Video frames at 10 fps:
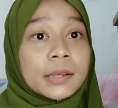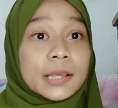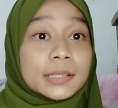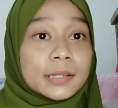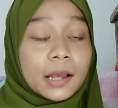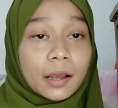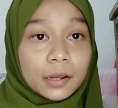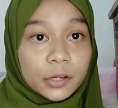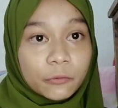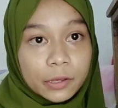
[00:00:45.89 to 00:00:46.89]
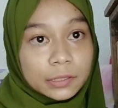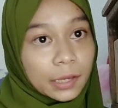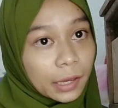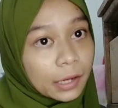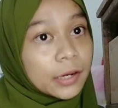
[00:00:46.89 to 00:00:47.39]
Dan sedangkan di face
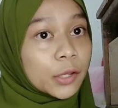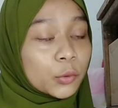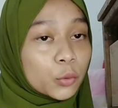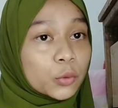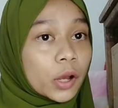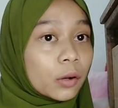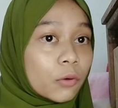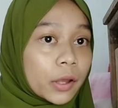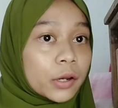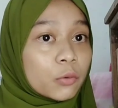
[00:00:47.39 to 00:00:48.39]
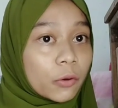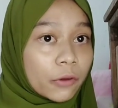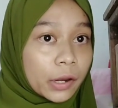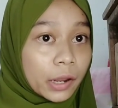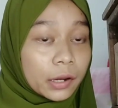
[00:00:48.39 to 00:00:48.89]
care dia itu udah ngeluarin dua
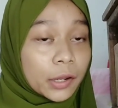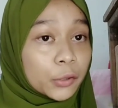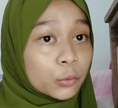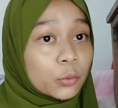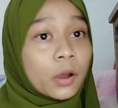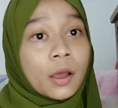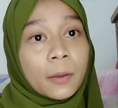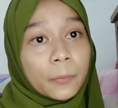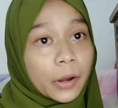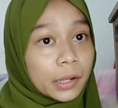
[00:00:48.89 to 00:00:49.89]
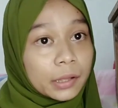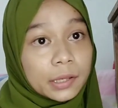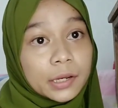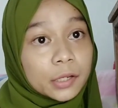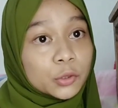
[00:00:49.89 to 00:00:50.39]
varian yaitu
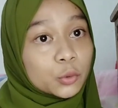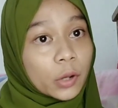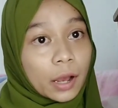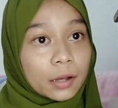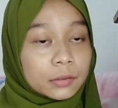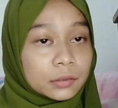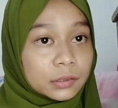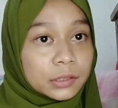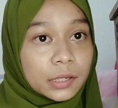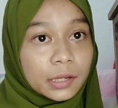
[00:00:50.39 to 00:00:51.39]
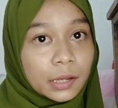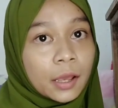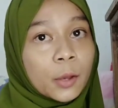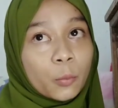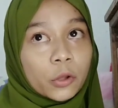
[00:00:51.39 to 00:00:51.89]
Breakly dan juga Acne. Jadi
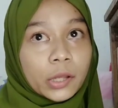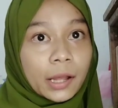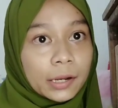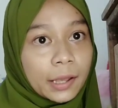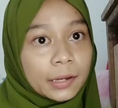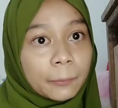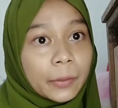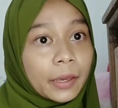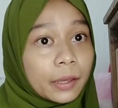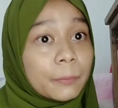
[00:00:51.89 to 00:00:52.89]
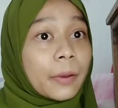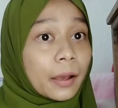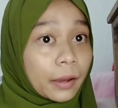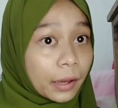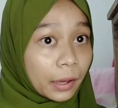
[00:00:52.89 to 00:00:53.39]
buat kalian yang pengen
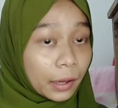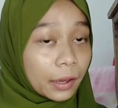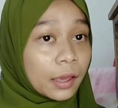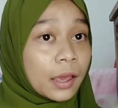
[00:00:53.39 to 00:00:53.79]
pakai